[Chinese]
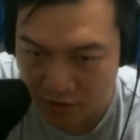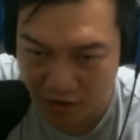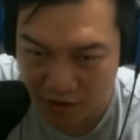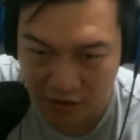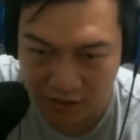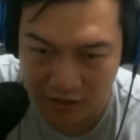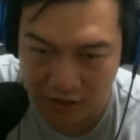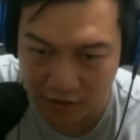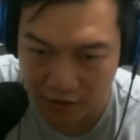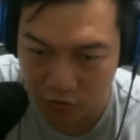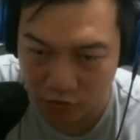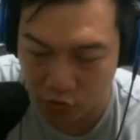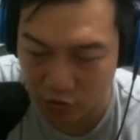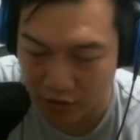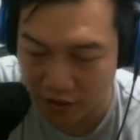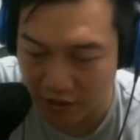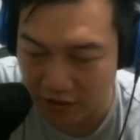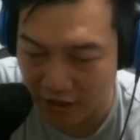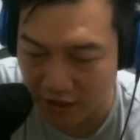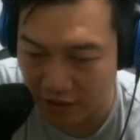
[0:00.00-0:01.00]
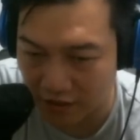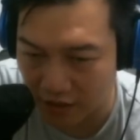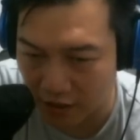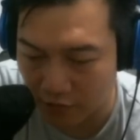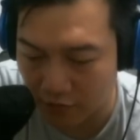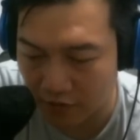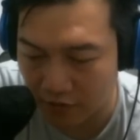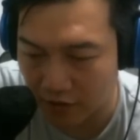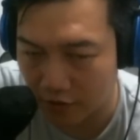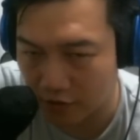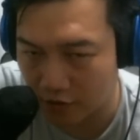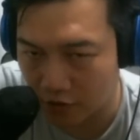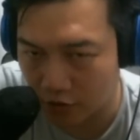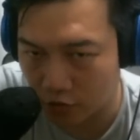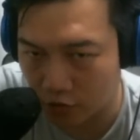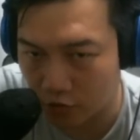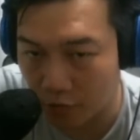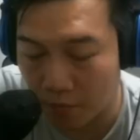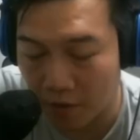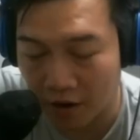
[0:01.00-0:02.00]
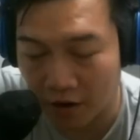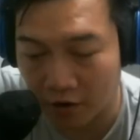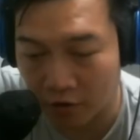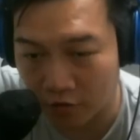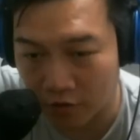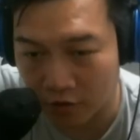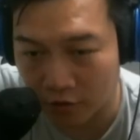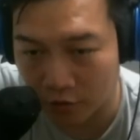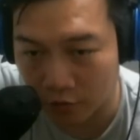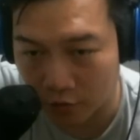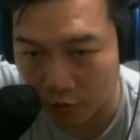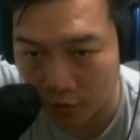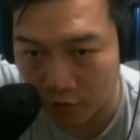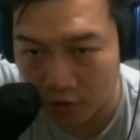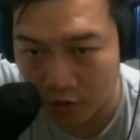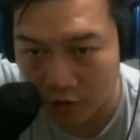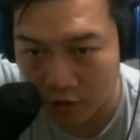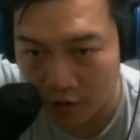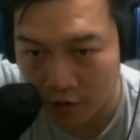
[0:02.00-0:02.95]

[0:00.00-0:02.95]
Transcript: 而且说在现在三费的持续牌有点多，